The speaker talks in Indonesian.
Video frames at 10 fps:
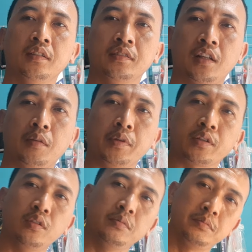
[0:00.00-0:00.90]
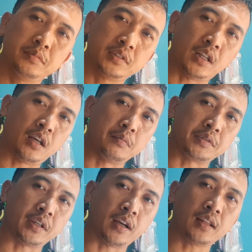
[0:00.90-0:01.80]
Assalamualaikum, salam
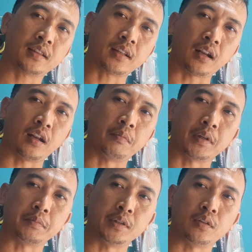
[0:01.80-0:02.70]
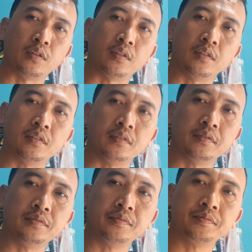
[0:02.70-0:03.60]
sehat karena badminton.